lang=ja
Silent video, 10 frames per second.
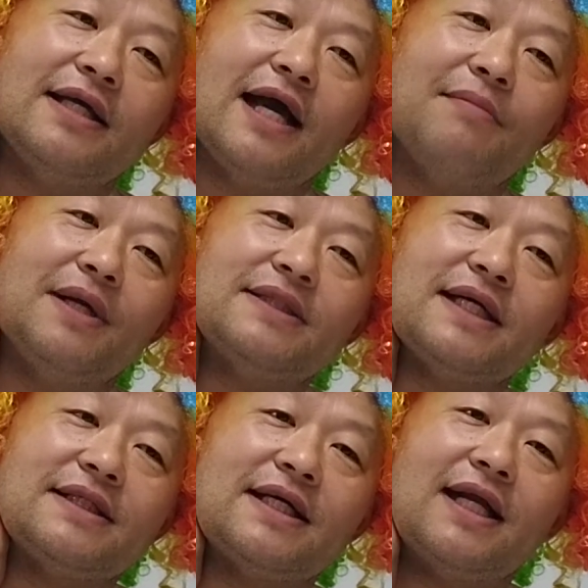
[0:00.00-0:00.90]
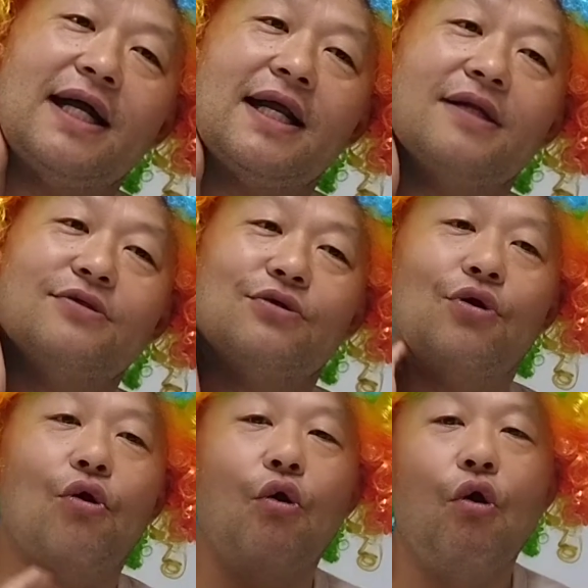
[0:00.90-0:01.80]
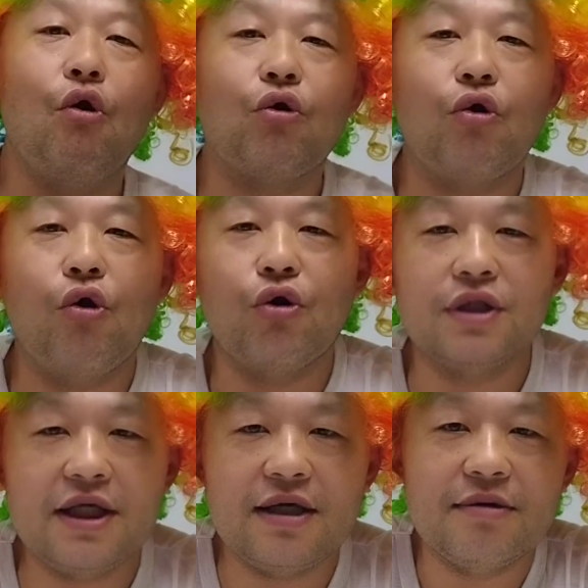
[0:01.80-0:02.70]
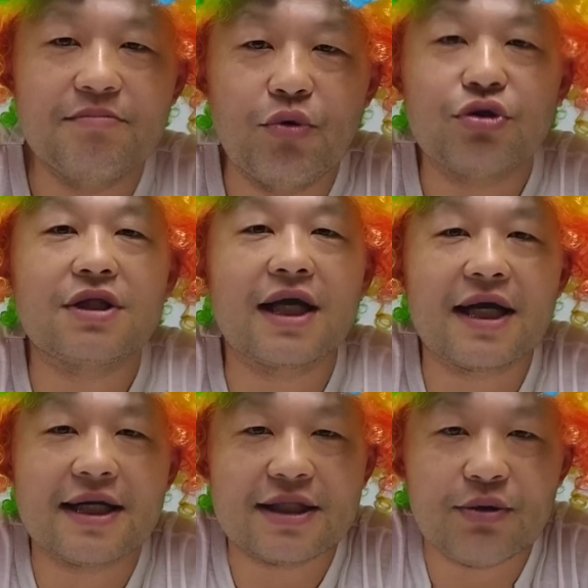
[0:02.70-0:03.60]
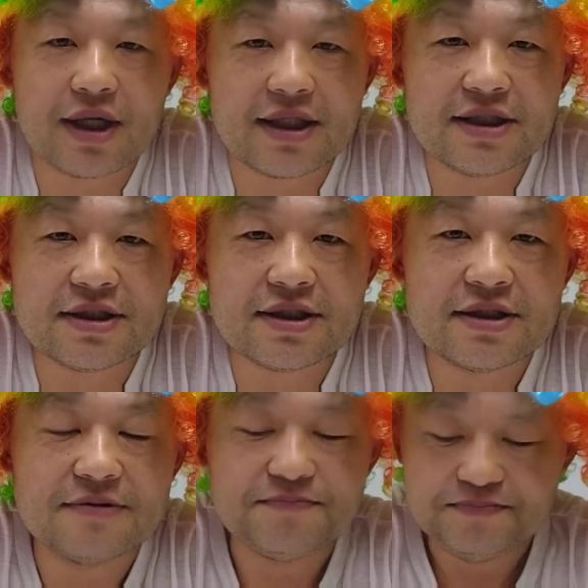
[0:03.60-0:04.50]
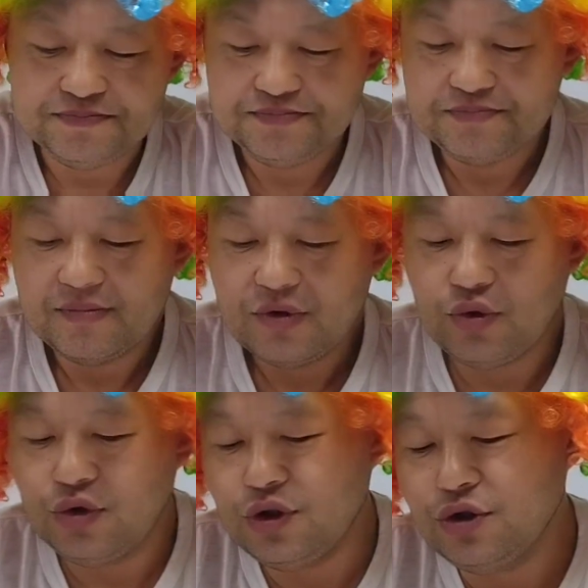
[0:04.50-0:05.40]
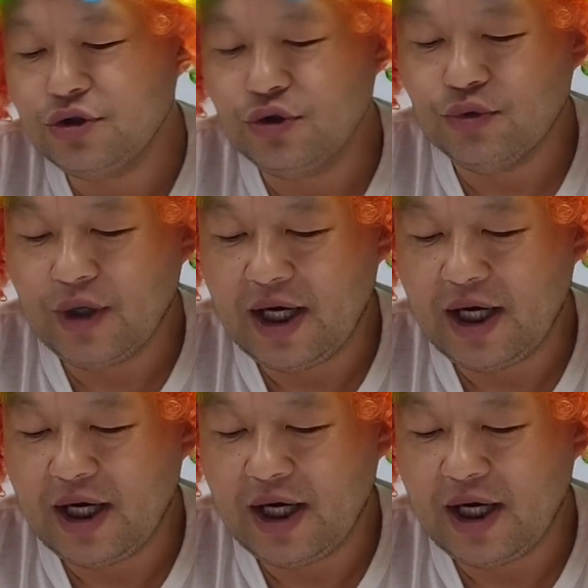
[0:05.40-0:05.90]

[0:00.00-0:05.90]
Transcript: 辞めさせられる方向に持ってかれたわけです。というの